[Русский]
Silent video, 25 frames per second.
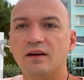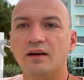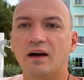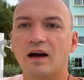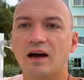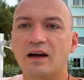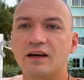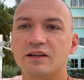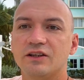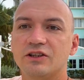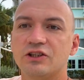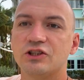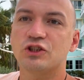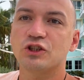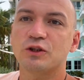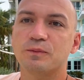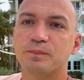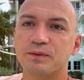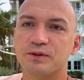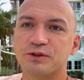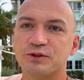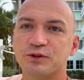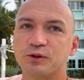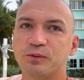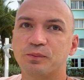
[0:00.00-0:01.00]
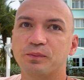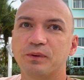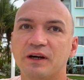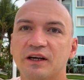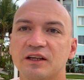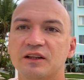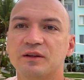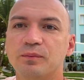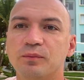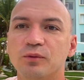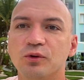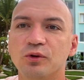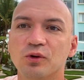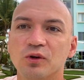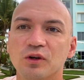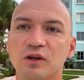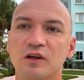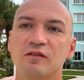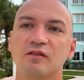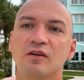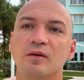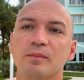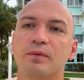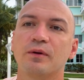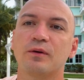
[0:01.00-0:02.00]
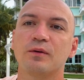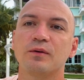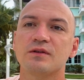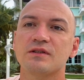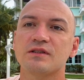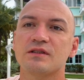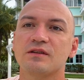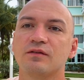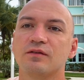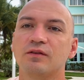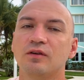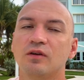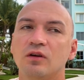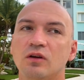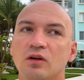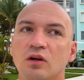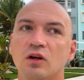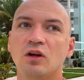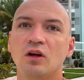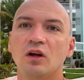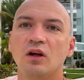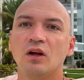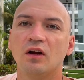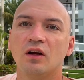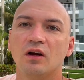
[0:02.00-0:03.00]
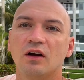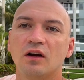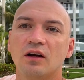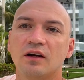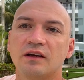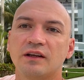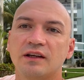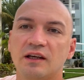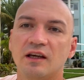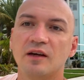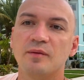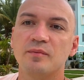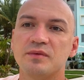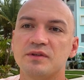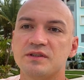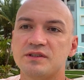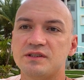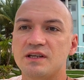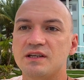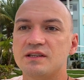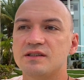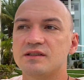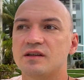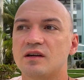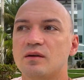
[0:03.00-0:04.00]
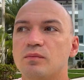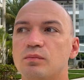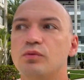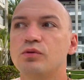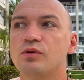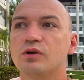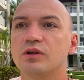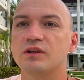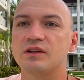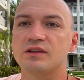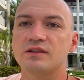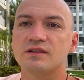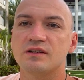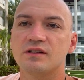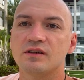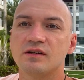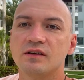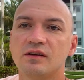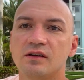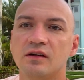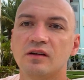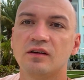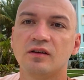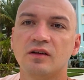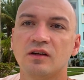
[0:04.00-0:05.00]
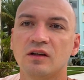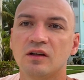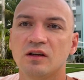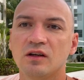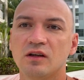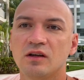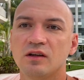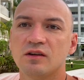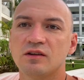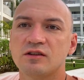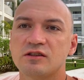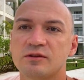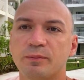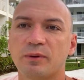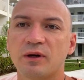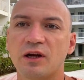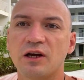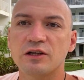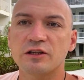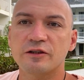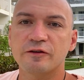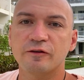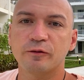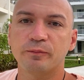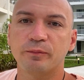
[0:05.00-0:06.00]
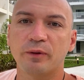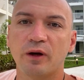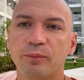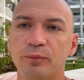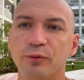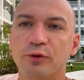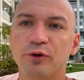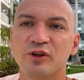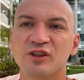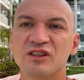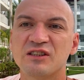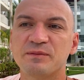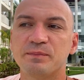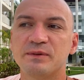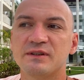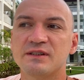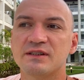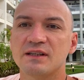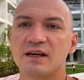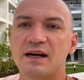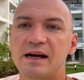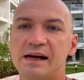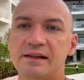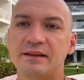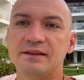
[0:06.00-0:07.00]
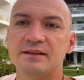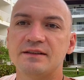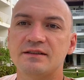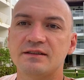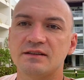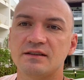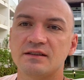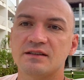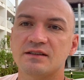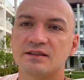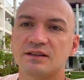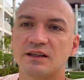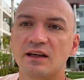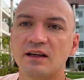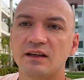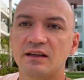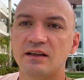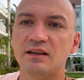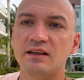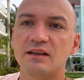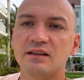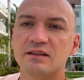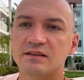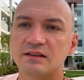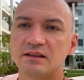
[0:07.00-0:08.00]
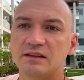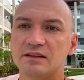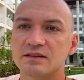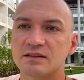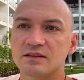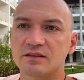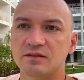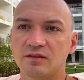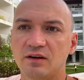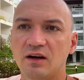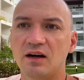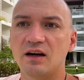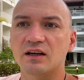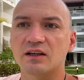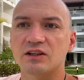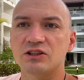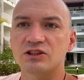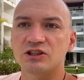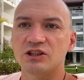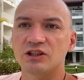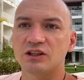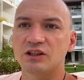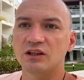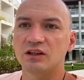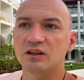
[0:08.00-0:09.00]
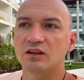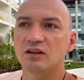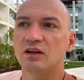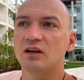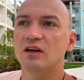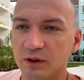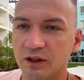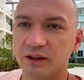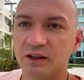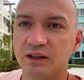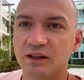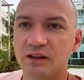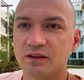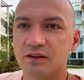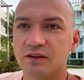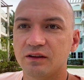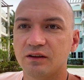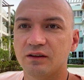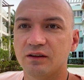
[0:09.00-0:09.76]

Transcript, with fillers: А еще поступает много вопросов, кем здесь работать. Спрашивают про много специальностей, строители, сварщики, какие-то